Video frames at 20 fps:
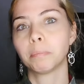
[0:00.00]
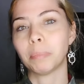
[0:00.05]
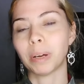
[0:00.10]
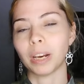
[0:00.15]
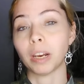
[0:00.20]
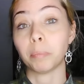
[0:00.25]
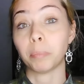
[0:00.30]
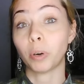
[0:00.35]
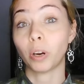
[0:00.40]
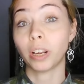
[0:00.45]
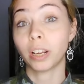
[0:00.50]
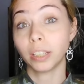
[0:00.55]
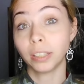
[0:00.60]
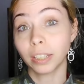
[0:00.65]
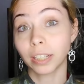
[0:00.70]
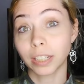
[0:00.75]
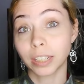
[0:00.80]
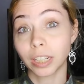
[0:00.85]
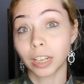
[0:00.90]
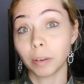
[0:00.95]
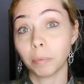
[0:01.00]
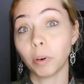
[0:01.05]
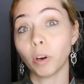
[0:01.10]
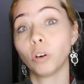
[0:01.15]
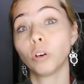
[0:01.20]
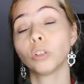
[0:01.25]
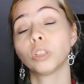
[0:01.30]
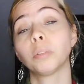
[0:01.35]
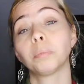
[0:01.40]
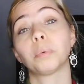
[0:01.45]
Vale, pero hay gente que sí que me
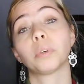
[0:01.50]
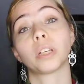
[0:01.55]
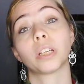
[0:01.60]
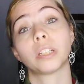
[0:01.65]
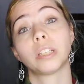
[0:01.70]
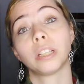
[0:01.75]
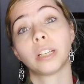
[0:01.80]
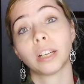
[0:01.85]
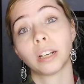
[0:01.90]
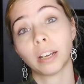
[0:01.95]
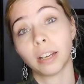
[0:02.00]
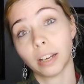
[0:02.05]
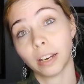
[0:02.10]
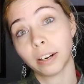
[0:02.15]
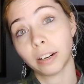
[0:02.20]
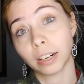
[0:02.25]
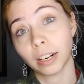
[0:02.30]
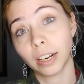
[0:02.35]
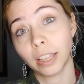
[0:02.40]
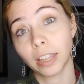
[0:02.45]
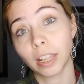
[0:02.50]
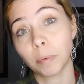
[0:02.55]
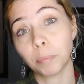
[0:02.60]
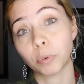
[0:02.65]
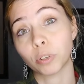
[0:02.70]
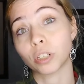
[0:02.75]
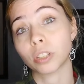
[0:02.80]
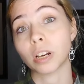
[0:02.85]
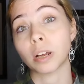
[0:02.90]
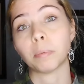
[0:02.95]
lo nota porque sí que en realidad
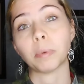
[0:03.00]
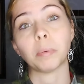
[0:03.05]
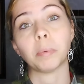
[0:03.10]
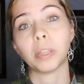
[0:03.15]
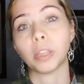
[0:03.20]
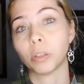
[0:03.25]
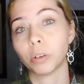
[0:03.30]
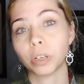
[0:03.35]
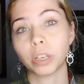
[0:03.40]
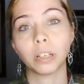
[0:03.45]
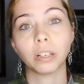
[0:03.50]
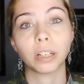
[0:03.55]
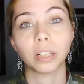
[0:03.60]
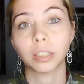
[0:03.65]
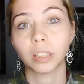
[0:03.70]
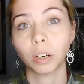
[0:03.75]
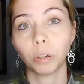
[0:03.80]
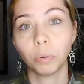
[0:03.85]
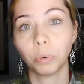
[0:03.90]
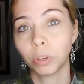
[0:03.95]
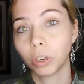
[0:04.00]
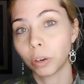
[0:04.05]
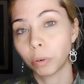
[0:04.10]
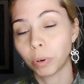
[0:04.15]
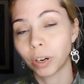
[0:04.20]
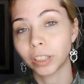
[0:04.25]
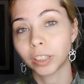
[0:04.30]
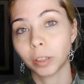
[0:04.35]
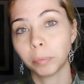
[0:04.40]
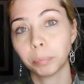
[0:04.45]
pues ha vivido aquí en Cataluña
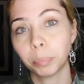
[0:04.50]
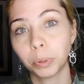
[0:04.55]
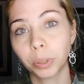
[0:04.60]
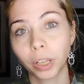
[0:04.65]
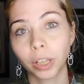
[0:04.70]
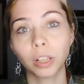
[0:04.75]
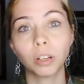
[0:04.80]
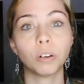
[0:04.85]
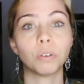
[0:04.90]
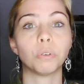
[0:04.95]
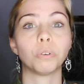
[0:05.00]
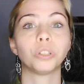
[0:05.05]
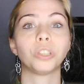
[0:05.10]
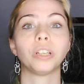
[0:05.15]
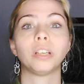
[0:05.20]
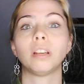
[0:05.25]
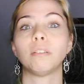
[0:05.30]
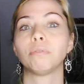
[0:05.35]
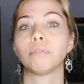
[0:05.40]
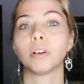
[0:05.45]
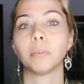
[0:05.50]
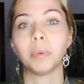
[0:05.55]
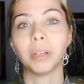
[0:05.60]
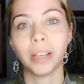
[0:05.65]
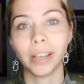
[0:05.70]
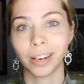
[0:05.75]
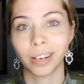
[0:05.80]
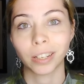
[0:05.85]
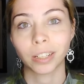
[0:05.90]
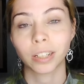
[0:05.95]
una temporada o tienen
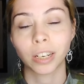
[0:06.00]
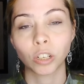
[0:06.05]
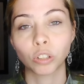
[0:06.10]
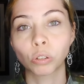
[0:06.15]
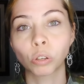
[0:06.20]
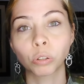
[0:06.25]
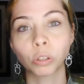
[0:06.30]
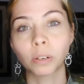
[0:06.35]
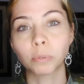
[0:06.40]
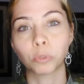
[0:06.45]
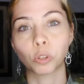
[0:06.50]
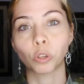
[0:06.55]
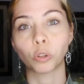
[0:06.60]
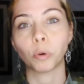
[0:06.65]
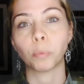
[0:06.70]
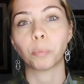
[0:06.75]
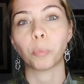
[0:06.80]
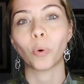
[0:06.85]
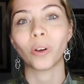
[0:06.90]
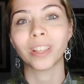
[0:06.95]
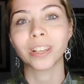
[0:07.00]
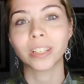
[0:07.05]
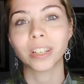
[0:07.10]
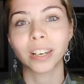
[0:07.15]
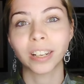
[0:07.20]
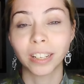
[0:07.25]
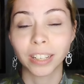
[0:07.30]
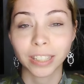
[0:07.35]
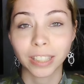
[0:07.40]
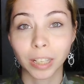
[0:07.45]
familiares, que esto todo puede
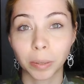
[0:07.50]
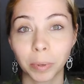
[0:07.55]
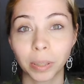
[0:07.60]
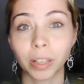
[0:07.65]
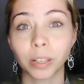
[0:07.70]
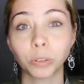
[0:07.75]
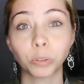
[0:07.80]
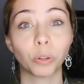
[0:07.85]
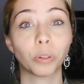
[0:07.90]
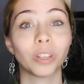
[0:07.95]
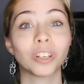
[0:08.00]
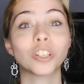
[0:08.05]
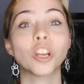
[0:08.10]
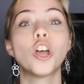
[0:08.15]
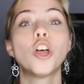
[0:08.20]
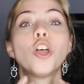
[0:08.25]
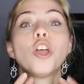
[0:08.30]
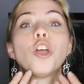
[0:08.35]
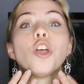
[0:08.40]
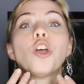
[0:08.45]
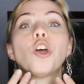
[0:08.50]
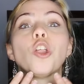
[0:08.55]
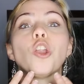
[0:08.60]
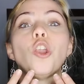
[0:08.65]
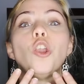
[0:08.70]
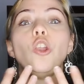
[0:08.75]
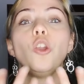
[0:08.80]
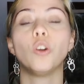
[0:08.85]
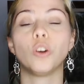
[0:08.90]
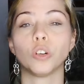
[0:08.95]
ser en esta vida, entonces
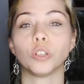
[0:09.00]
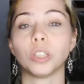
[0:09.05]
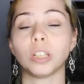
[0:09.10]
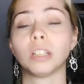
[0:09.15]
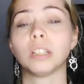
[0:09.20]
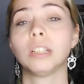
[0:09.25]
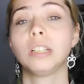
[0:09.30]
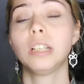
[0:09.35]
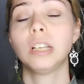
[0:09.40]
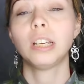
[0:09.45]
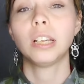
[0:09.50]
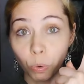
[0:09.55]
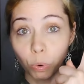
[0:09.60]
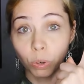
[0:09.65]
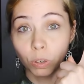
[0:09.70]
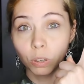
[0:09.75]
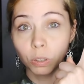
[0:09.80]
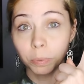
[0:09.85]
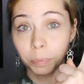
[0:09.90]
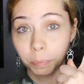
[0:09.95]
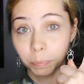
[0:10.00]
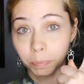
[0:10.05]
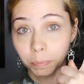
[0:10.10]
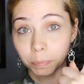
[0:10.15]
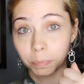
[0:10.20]
lo notan. Uno